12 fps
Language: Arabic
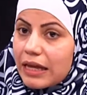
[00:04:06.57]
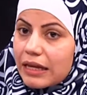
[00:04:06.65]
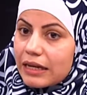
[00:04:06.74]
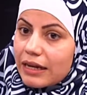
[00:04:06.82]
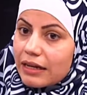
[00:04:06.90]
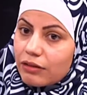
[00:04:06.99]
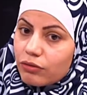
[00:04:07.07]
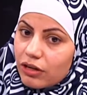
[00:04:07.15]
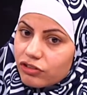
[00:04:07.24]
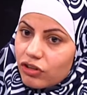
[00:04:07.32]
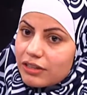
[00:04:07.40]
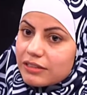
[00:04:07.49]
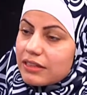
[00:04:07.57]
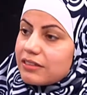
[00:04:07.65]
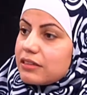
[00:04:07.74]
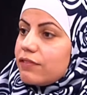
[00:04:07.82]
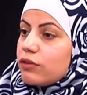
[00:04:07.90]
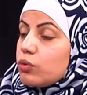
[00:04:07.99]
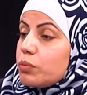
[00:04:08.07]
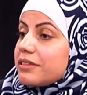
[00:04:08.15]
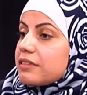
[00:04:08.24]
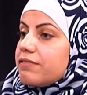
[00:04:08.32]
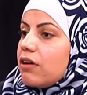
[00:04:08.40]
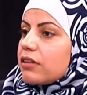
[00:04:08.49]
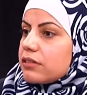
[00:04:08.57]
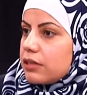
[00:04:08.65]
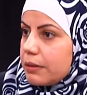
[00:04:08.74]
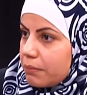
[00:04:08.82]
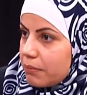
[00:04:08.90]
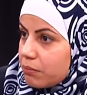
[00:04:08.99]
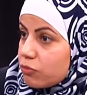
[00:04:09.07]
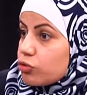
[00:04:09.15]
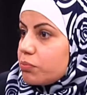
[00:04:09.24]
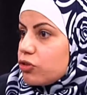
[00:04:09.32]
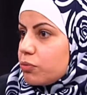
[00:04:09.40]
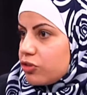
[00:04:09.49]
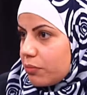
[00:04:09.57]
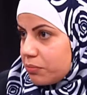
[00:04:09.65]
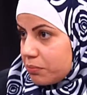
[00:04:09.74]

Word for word: لكن هدول الاشخاص يستفيدوا بصفاتهم مش مش مش,